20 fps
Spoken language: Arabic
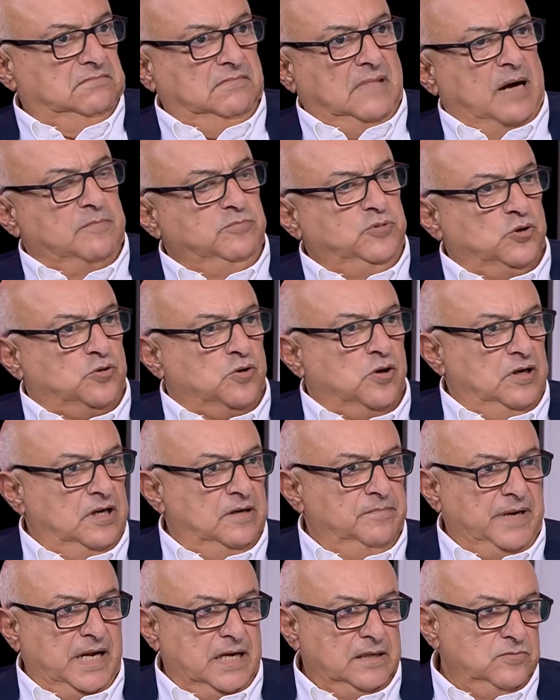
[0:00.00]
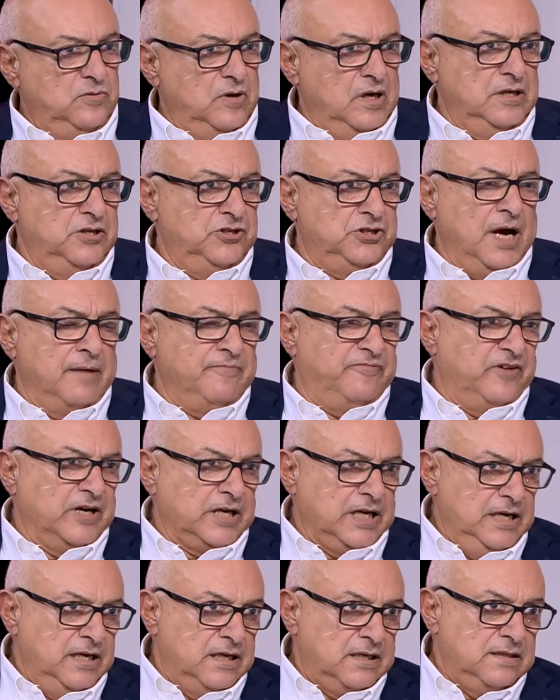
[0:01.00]
عم تدخل البلد واحنا شعب
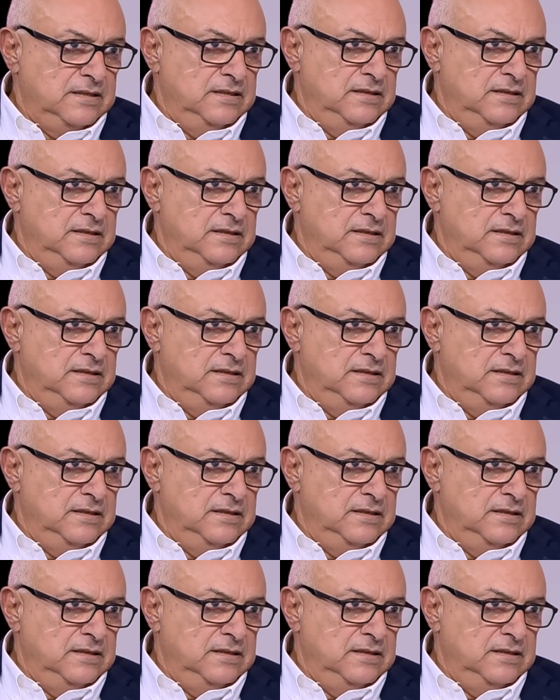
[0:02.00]
فقير